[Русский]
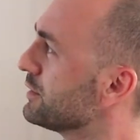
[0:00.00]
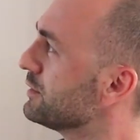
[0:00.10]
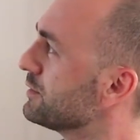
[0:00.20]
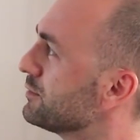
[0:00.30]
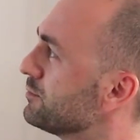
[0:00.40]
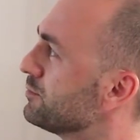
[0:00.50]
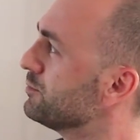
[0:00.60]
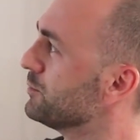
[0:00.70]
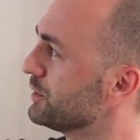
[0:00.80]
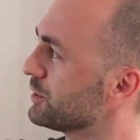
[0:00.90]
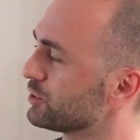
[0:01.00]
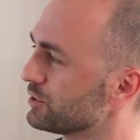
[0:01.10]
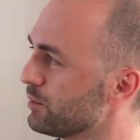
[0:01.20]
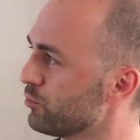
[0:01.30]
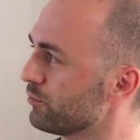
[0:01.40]
э, этих
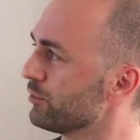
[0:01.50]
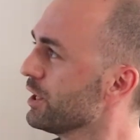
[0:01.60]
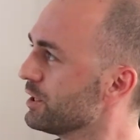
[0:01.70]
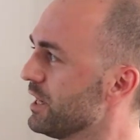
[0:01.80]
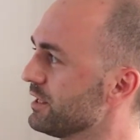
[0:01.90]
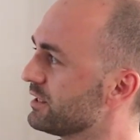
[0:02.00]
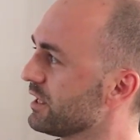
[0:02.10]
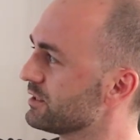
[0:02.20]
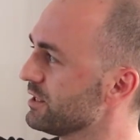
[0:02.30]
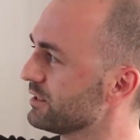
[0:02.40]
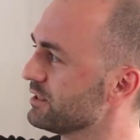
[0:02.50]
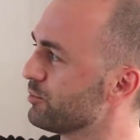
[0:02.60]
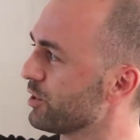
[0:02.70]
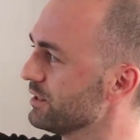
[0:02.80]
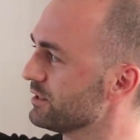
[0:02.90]
же домов. Я не конкретно
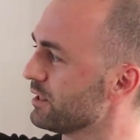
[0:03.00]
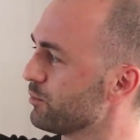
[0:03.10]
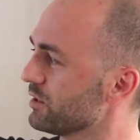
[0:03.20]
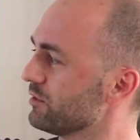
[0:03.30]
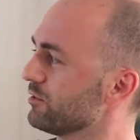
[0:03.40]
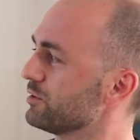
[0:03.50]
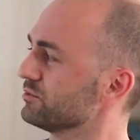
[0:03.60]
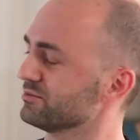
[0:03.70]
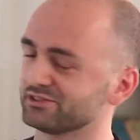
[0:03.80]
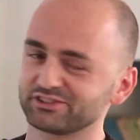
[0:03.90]
не про эти дома говорю,